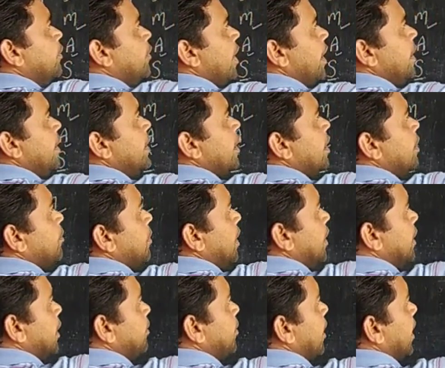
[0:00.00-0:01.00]
डिवाइड है
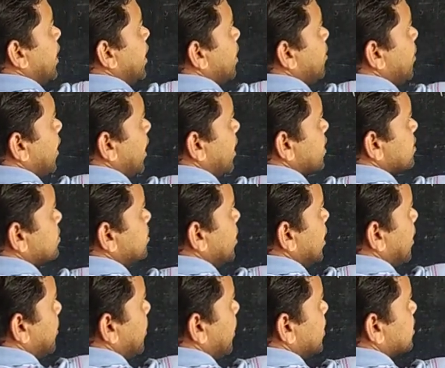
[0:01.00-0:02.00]
मल्टीप्लाई है माइनस
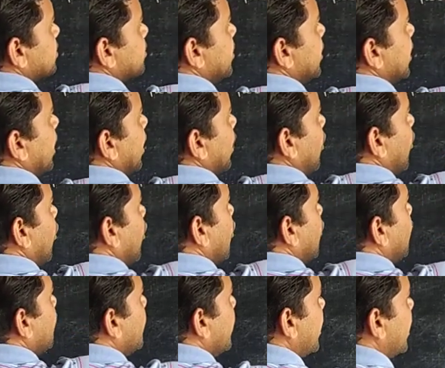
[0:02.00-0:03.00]
भी है प्लस भी है
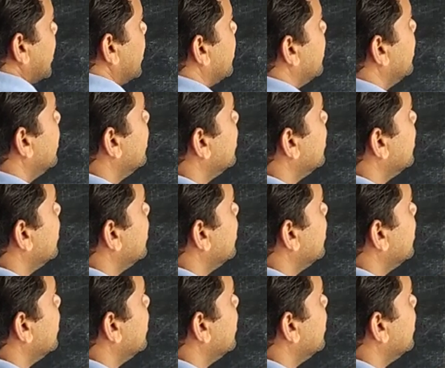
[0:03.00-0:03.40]
ऑफ भी है